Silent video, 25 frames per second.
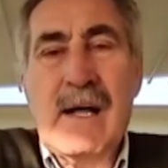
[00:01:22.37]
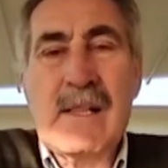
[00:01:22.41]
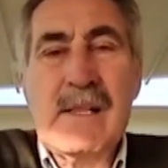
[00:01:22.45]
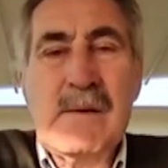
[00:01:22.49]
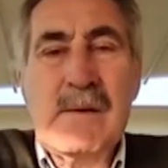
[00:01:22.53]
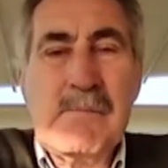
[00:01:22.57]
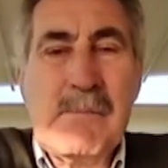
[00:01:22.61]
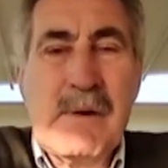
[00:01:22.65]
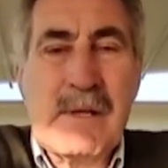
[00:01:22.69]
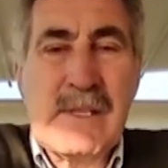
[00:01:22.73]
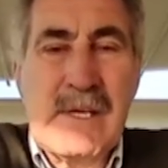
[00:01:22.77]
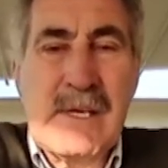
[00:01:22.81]

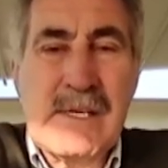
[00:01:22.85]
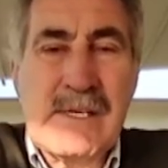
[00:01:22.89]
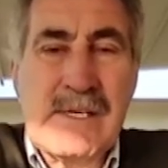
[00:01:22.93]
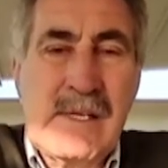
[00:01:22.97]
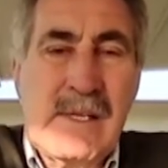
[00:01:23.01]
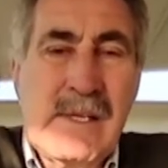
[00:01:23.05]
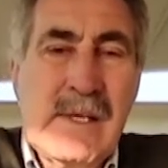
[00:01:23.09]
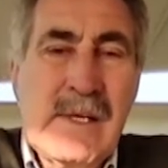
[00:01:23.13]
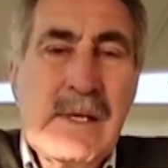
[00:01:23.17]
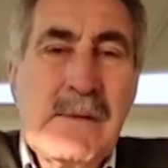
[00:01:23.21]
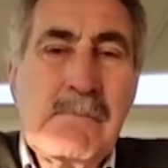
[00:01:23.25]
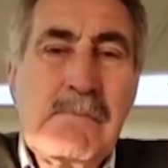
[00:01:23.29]
alınmadığı
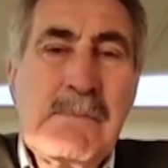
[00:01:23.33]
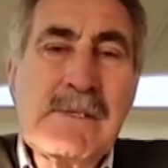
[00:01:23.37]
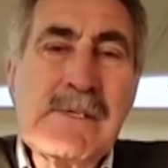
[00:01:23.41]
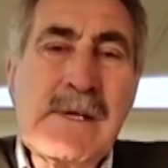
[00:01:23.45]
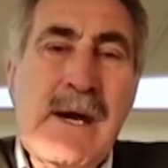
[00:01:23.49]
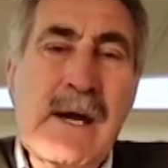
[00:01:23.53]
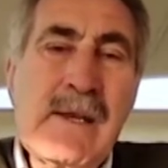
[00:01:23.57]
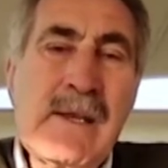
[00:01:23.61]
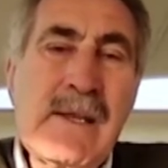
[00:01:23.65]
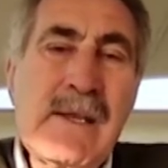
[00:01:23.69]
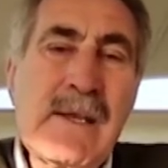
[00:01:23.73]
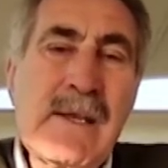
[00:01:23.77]
için
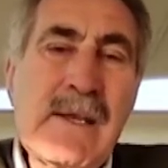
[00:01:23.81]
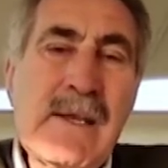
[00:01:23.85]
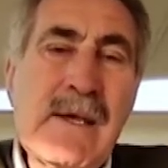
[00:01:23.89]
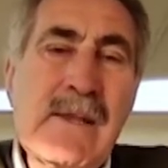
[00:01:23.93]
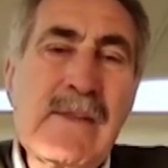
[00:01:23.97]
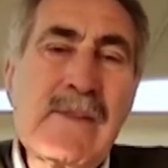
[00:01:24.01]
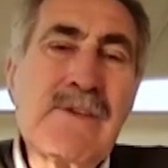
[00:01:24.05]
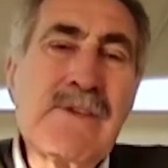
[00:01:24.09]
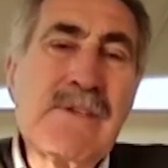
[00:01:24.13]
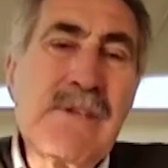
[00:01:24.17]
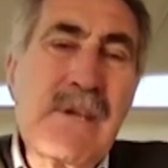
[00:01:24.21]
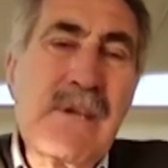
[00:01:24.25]
biz aynı
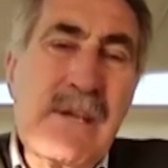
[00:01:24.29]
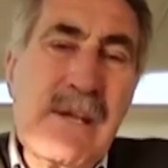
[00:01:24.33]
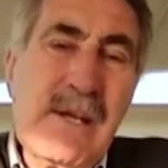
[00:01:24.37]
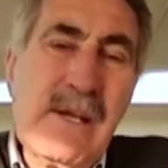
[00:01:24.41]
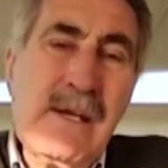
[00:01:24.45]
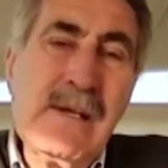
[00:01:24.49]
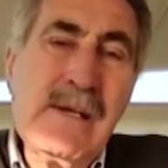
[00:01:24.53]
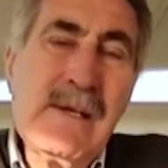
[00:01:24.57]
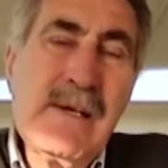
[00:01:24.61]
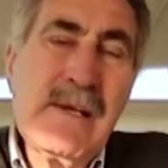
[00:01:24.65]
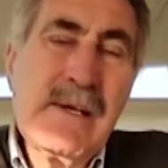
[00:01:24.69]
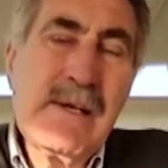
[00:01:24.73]

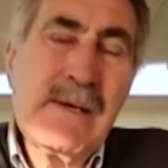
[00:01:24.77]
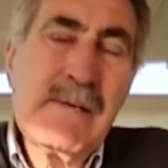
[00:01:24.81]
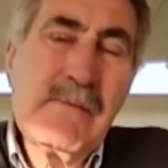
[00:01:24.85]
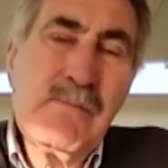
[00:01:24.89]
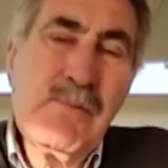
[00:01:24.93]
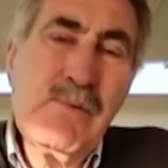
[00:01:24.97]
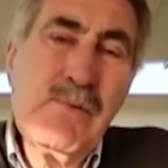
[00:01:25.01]
yanlışları